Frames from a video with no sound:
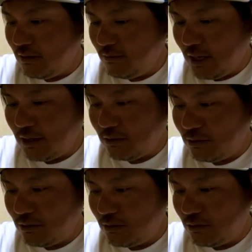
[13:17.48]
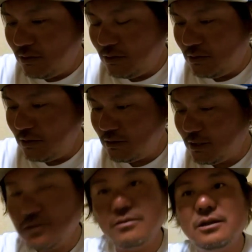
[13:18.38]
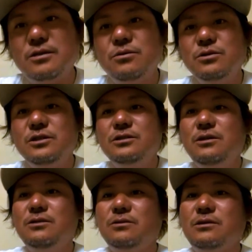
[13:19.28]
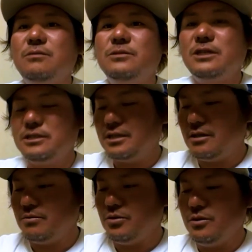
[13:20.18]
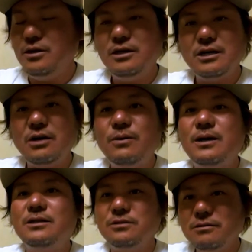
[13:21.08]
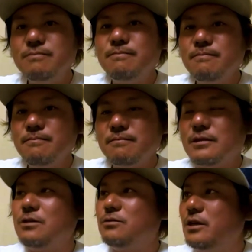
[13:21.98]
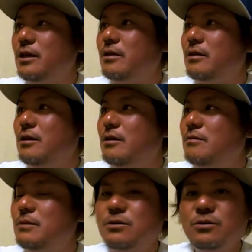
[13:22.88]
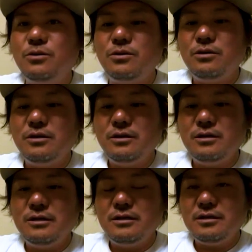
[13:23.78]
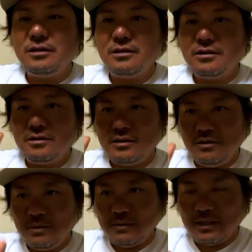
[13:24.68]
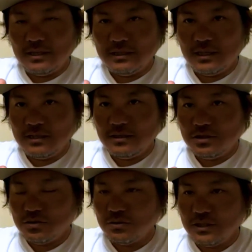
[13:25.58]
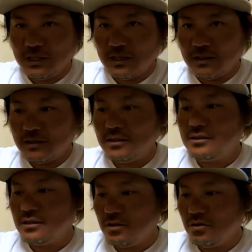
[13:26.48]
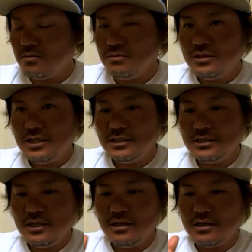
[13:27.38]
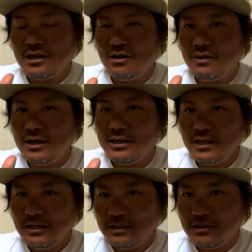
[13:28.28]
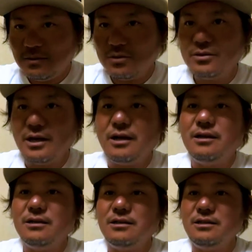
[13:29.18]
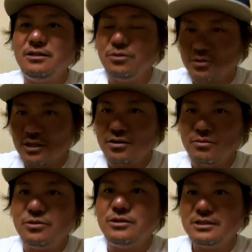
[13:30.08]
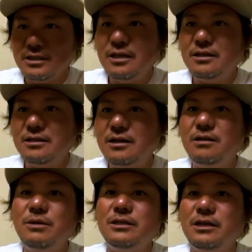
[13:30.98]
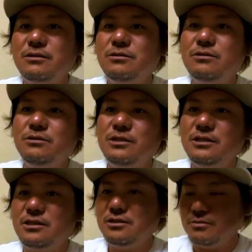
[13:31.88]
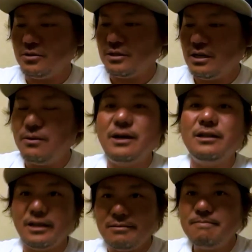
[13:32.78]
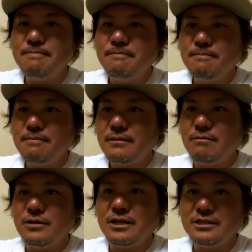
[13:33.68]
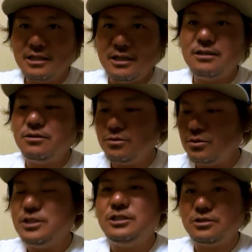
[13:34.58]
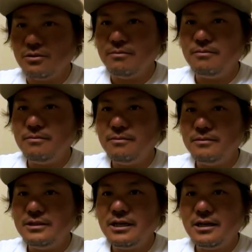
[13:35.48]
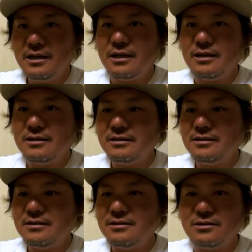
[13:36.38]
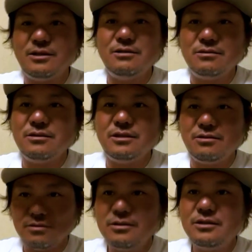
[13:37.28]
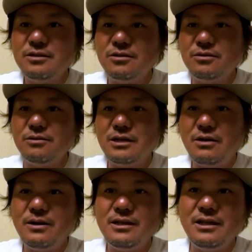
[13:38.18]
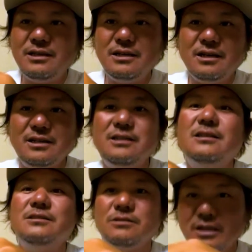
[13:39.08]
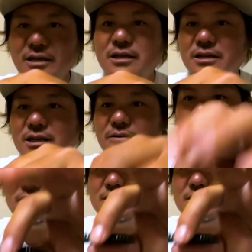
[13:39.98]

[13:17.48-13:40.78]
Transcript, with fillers: まああのー、なんていうかなトルキストレートって昔からも変わらずなので、まあ、この今はね2022年なんですけど昔から変わらないってことがいいことやと思うんですね。からまあタックルのセッティングも変わらない。昔からやってること一緒。だからずれるっていう、この変わらないからいいんですよね。変わ